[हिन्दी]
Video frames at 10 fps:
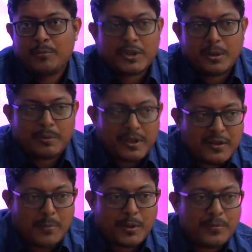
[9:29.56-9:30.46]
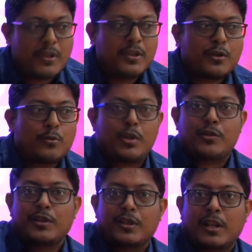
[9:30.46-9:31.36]
मतलब इसका मतलब ये नहीं कि कोई
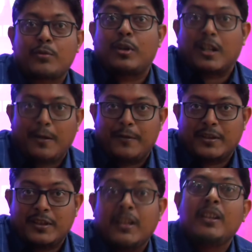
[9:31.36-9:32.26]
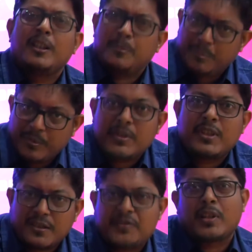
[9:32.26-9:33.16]
अच्छा दिख रहा है तो खराब व्यक्ति है
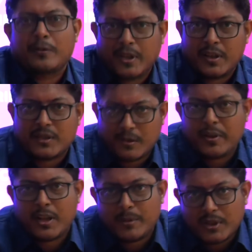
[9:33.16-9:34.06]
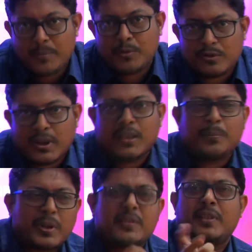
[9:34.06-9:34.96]
ये सर्वे है सर्वे का मतलब ये होता है कि
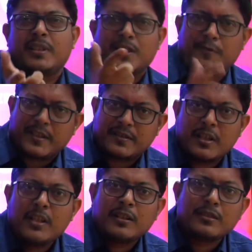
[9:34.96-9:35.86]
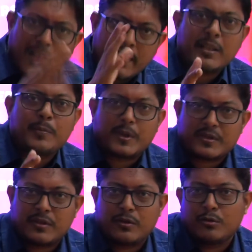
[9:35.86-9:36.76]
परसेंटेज वाइज 90
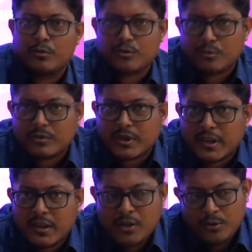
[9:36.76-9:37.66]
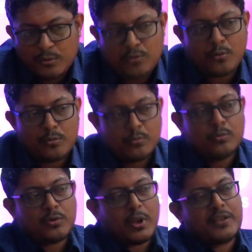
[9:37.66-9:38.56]
परसेंट लोग जो होते हैं उसको उन,
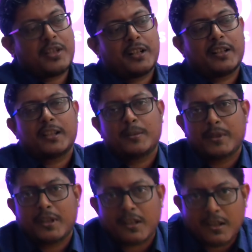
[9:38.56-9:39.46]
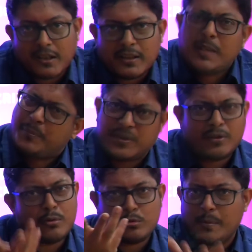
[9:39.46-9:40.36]
उस अच्छी कैटेगरी में नहीं रखा गया 10 परसेंट
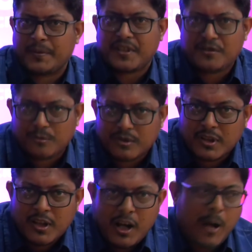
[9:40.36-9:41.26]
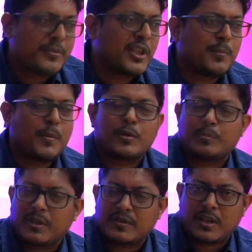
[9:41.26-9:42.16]
लोग तो हमेशा अच्छे होते आप दिख भी बहुत
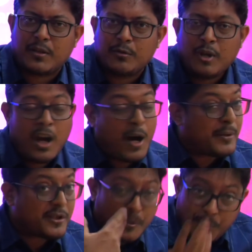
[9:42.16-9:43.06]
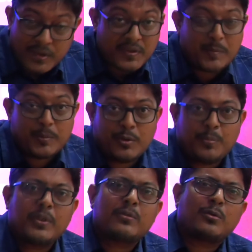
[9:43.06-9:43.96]
मस्त रहे हो आप अच्छे पर्सन भी हो
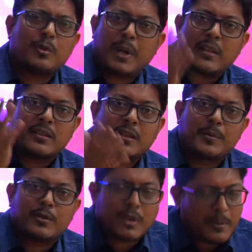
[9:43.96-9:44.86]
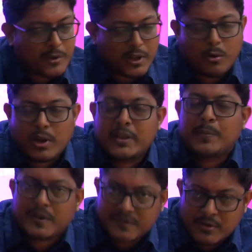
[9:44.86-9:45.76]
फिर तो कोई बात ही नहीं फिर तो आप एक क्वालिटी
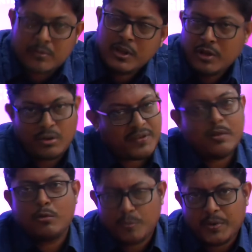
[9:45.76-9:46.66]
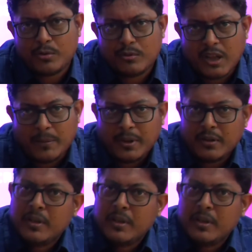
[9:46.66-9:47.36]
पर्सन हो तो ऐसे लोग भी है दुनिया में